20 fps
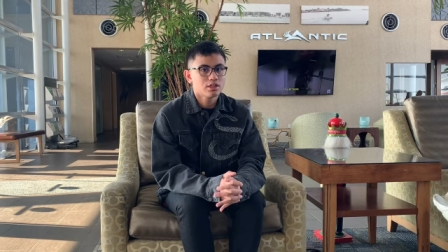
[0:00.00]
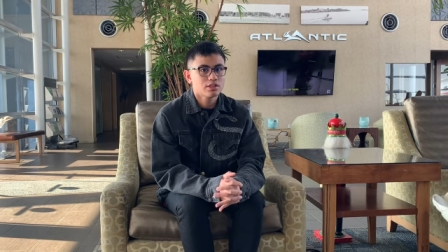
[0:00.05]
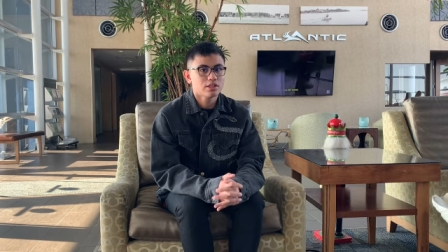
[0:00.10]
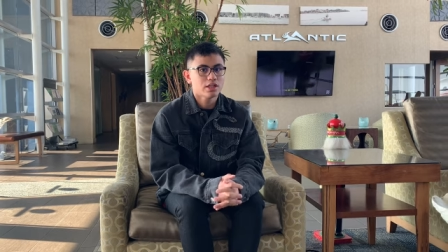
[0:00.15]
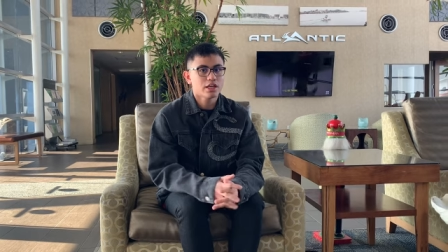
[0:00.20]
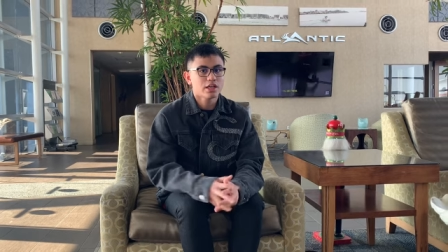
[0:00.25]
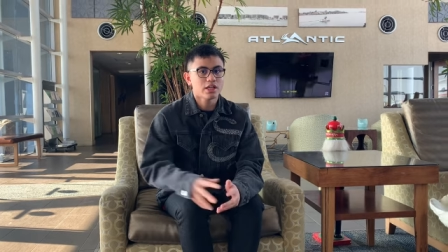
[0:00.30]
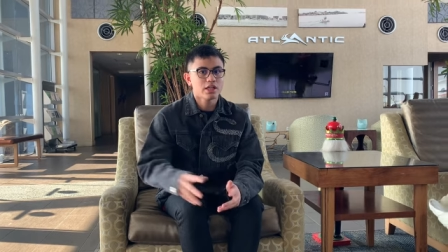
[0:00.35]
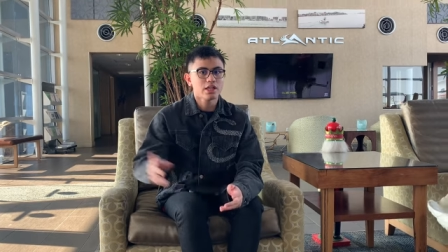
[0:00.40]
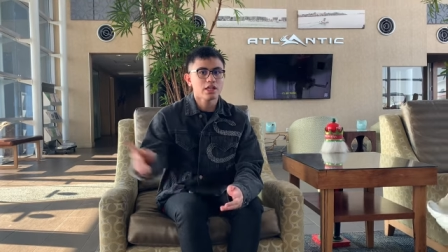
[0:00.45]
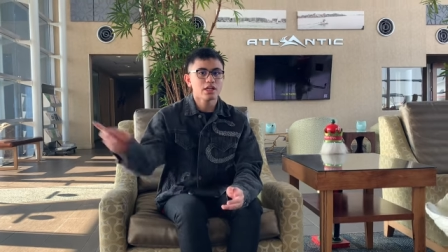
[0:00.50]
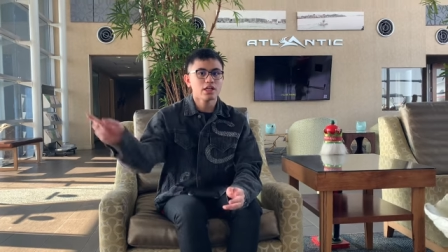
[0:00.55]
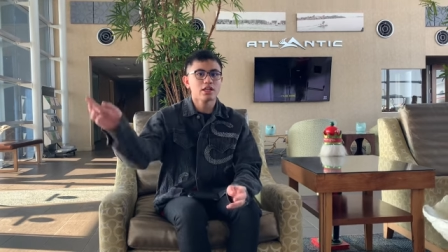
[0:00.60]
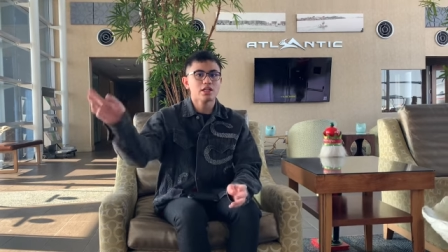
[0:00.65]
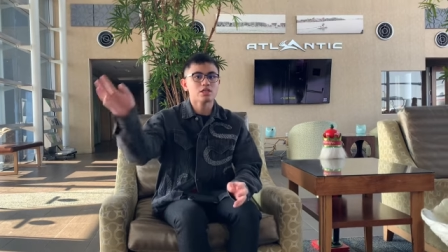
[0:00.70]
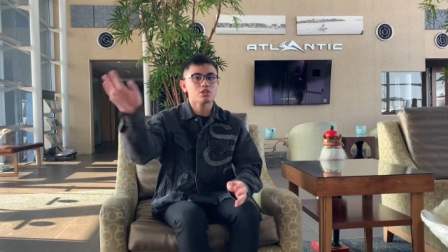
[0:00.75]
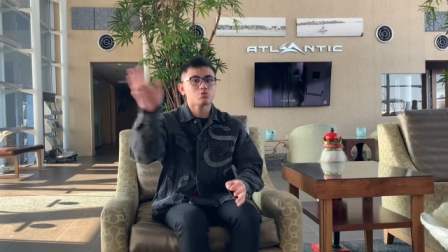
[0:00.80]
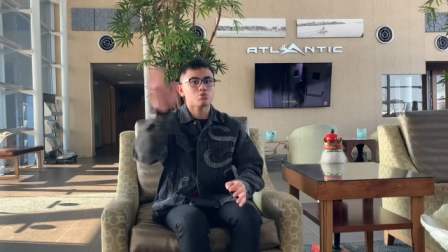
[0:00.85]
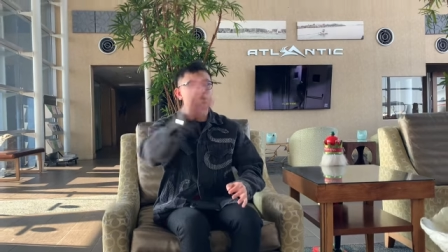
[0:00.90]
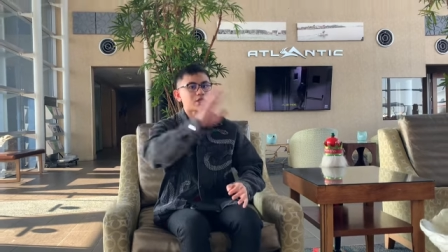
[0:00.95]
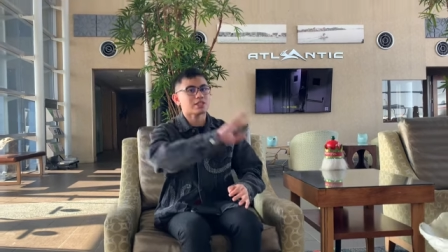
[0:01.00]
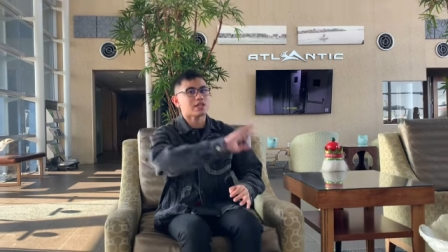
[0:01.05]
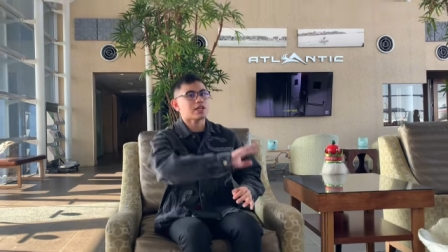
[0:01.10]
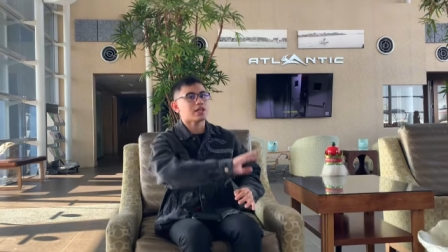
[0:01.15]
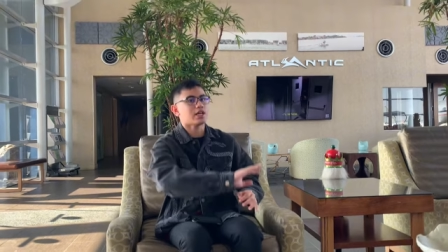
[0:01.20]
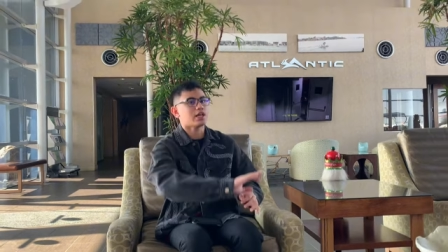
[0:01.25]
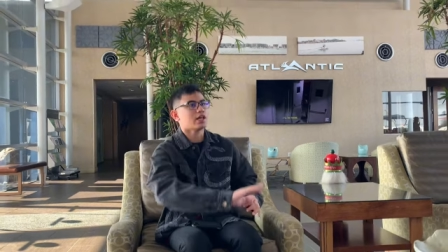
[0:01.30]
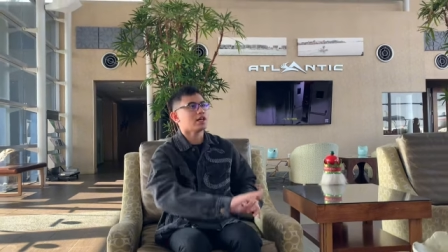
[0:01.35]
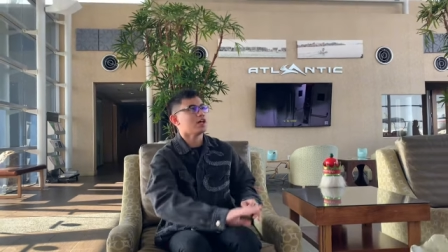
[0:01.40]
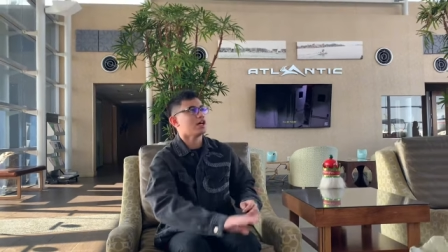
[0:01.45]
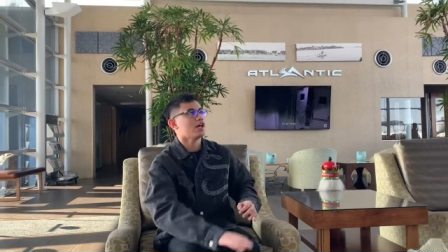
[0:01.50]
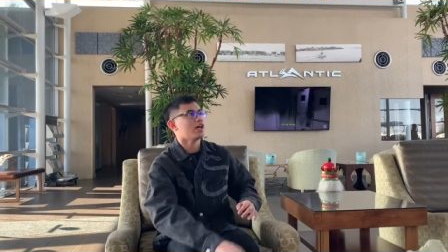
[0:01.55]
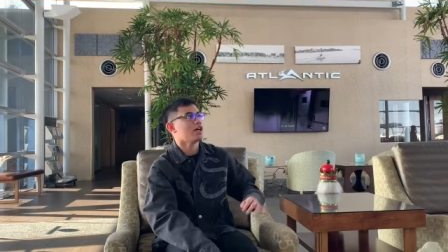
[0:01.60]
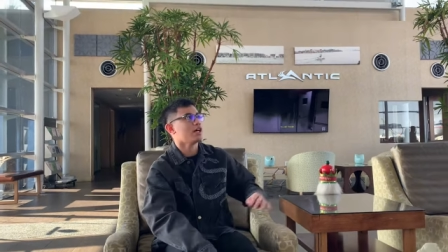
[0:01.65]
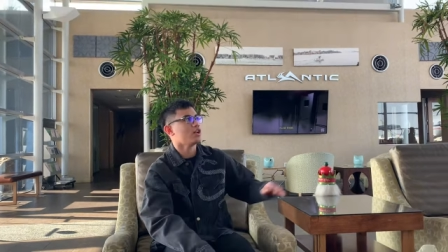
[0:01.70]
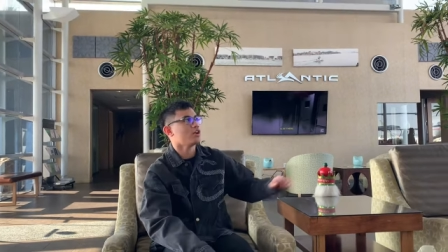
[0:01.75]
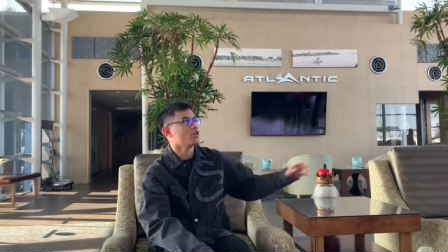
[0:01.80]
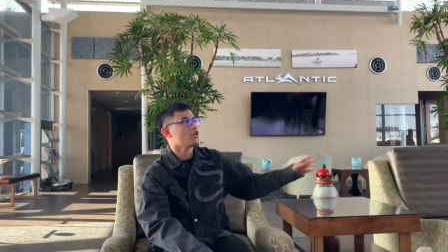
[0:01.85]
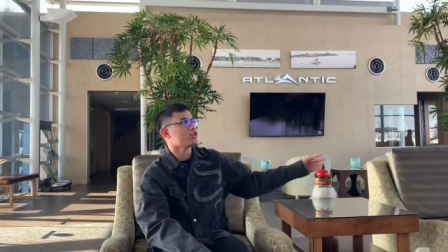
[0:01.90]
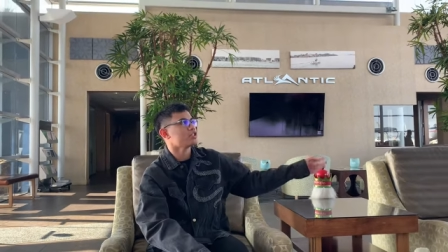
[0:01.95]
dan ini ini suasana
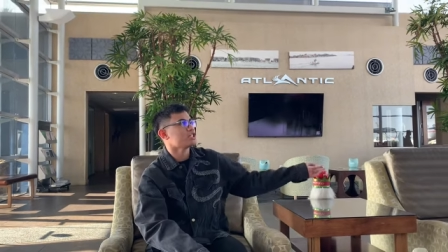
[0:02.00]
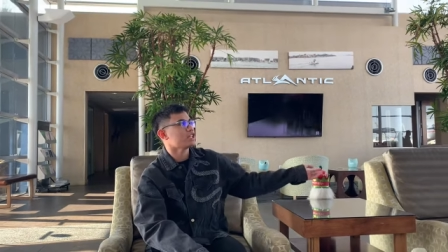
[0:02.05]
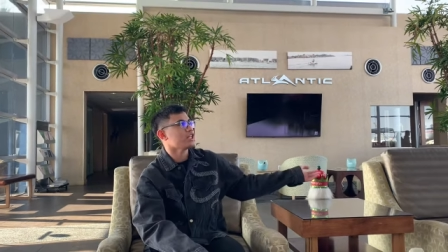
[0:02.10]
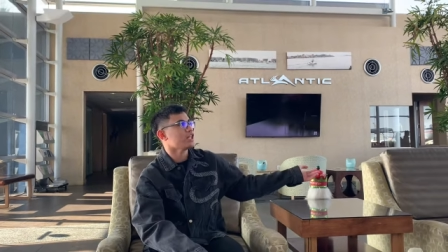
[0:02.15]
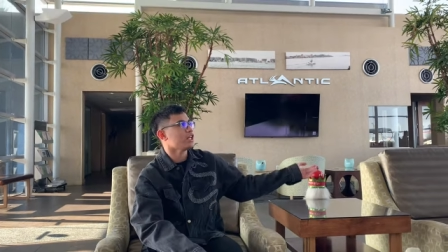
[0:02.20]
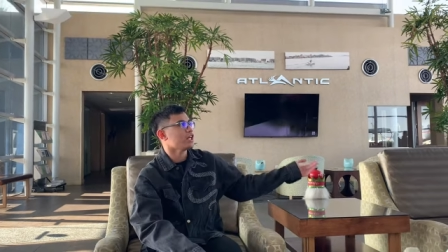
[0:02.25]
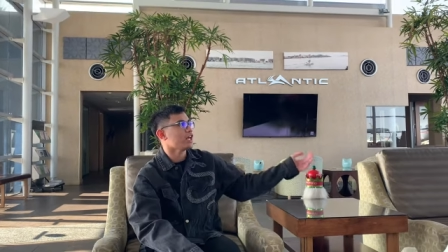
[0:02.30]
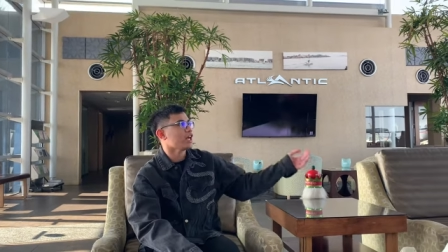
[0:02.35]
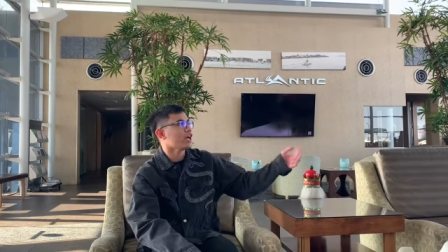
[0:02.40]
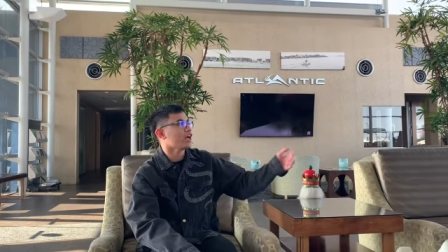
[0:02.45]
uh, launch ini